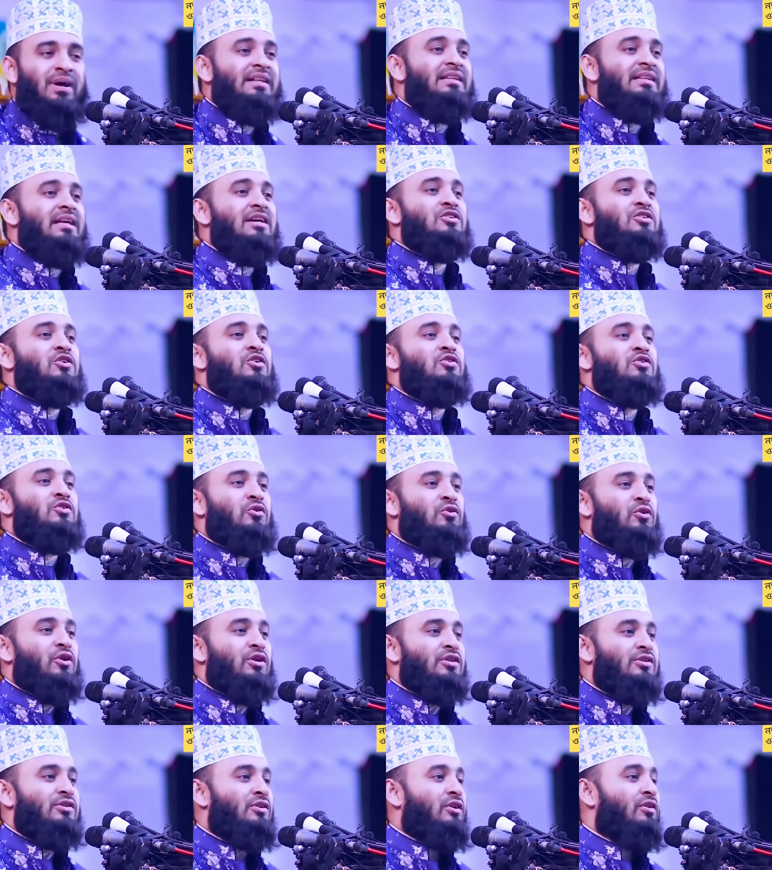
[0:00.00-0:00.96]
ব্যথা সহ্য
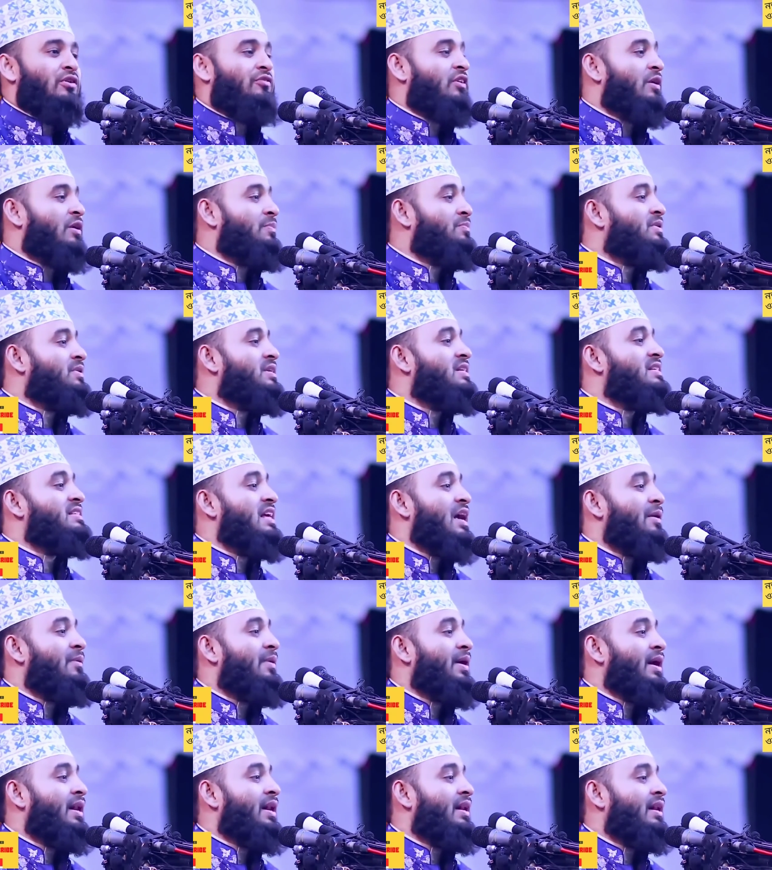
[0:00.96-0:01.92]
করেছিল ফিফটি
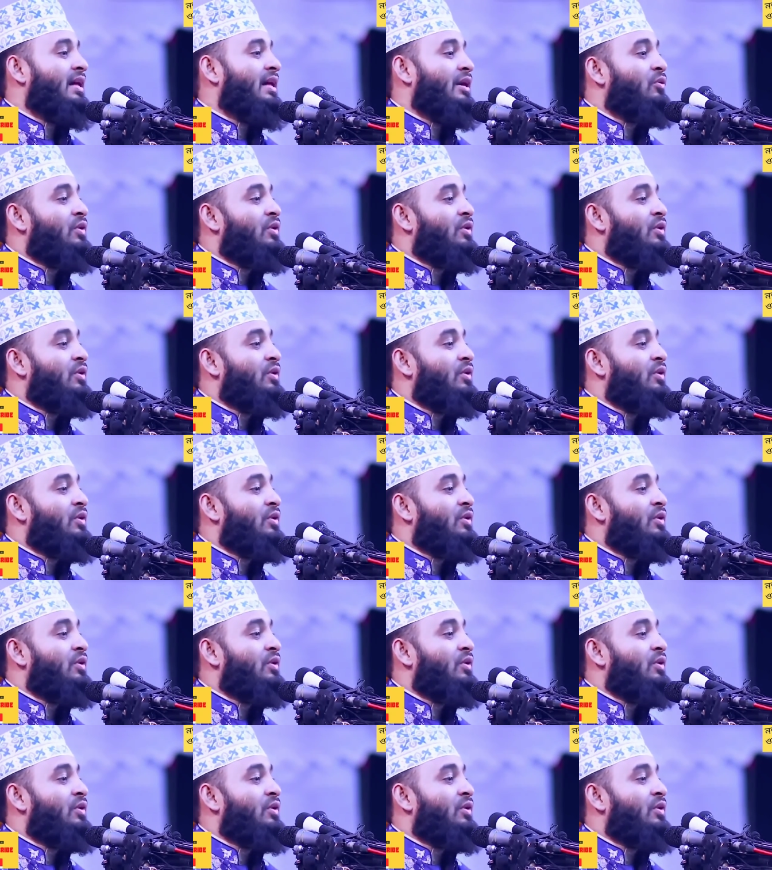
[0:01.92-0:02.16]
সেভেন